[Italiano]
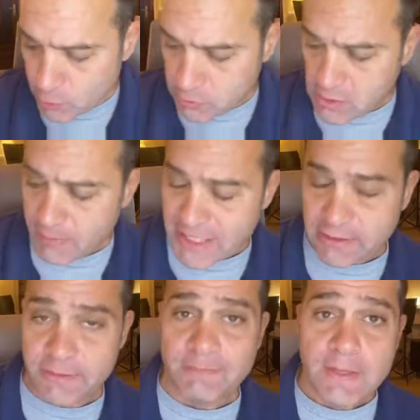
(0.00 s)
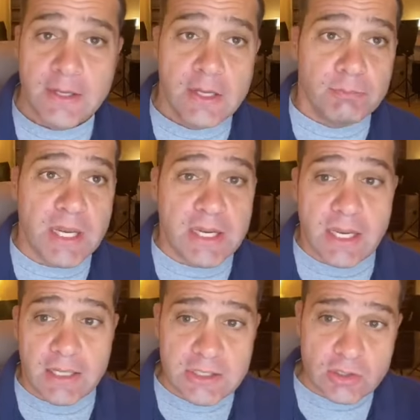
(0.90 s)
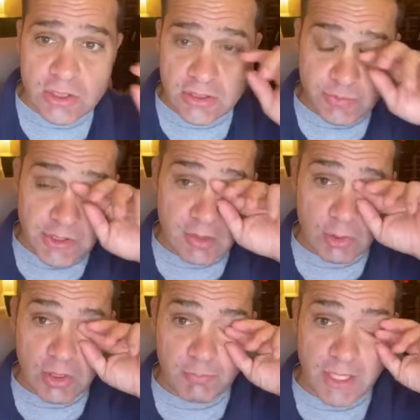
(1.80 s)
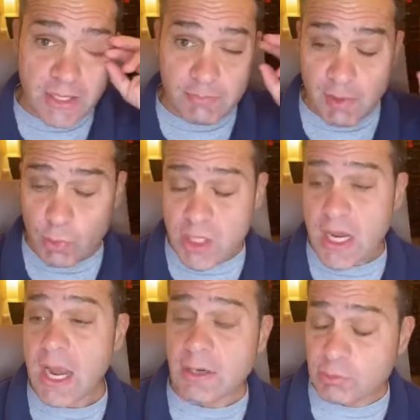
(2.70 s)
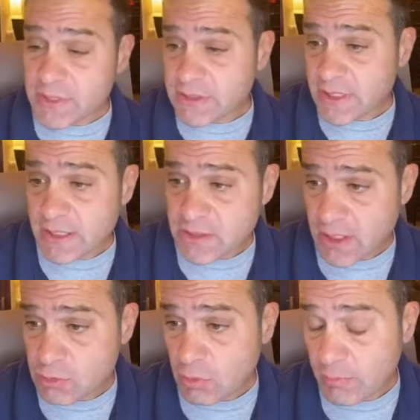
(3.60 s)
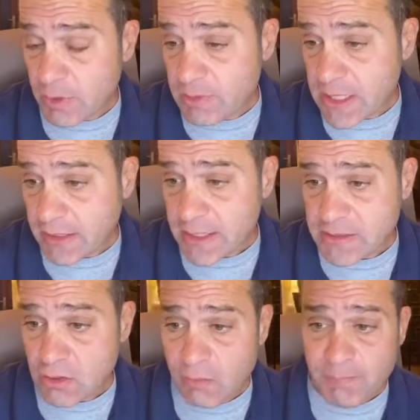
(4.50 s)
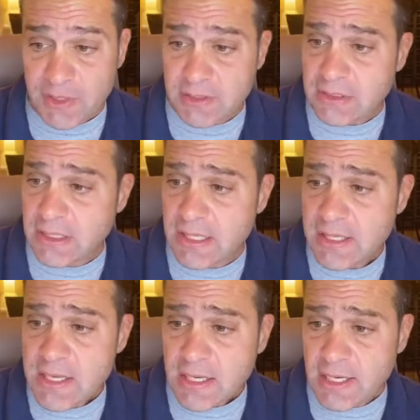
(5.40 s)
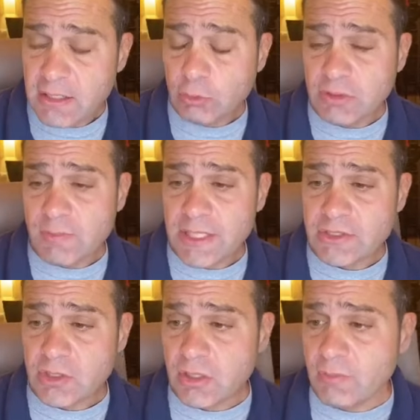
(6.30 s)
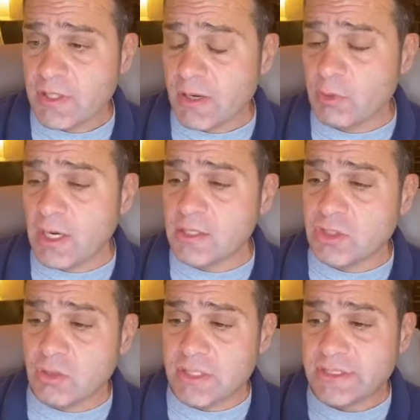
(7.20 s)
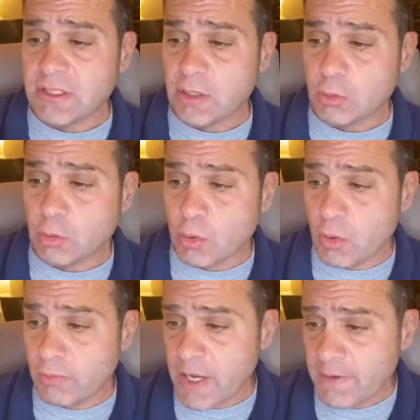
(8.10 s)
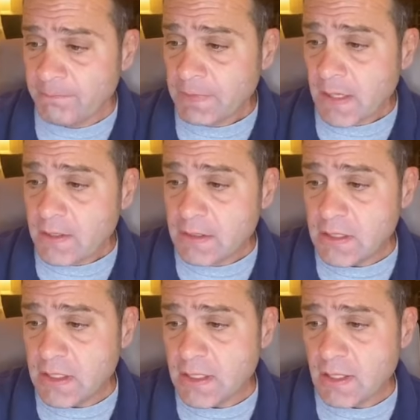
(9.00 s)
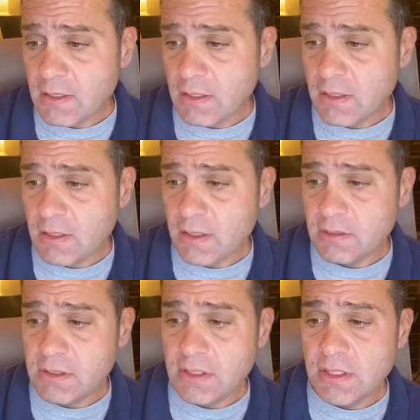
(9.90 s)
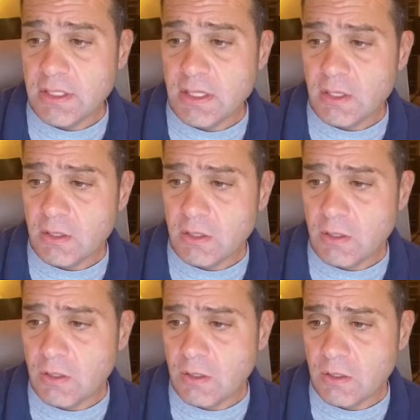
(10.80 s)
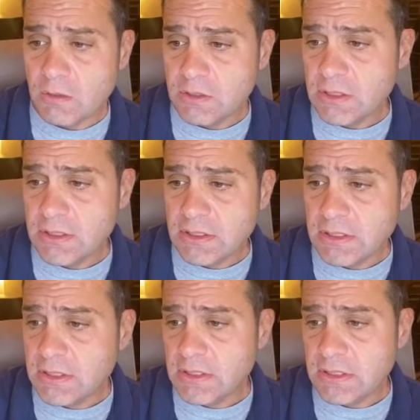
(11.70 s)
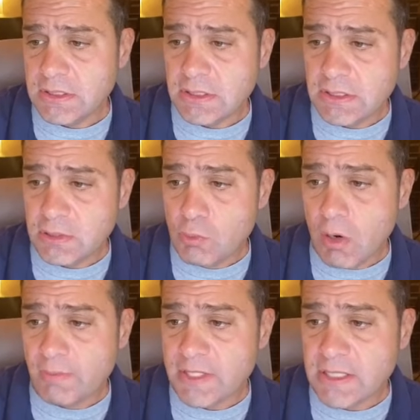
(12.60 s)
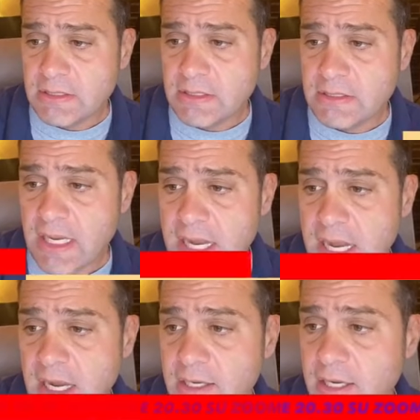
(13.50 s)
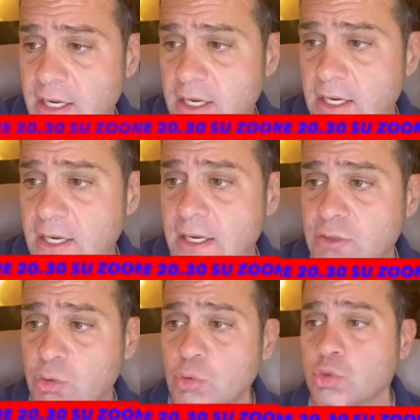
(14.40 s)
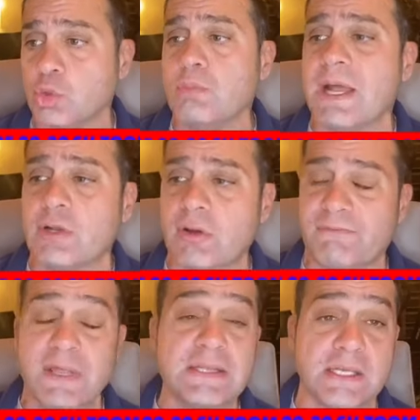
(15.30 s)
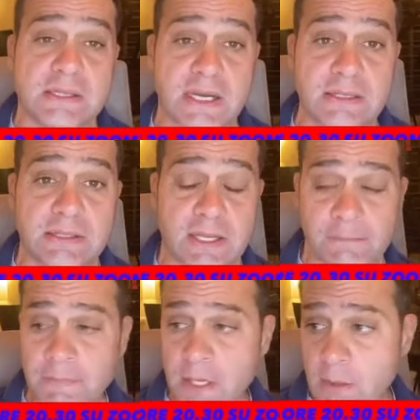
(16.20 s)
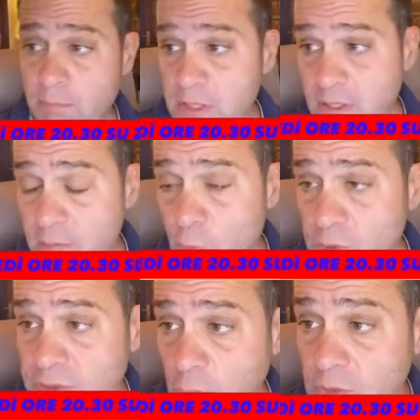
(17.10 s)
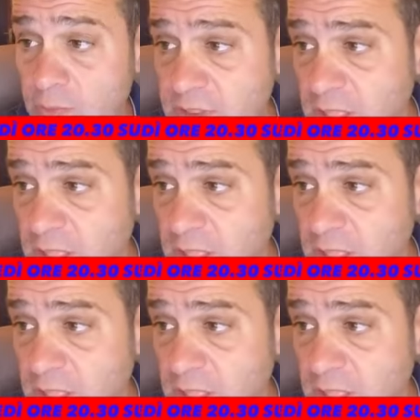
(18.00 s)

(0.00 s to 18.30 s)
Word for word: molti amati. Bene, adesso sì, smettiamo di depilare i bambini. Ah, questa sera c'è la scuola biblica, ragazzi, non perdetela. È l'ultima lezione, vediamo la lezione 789 di, uh, di, uh, di, di, di, di, di, di nuova identità e su Zoom alle ore 20.30 vedremo queste ultime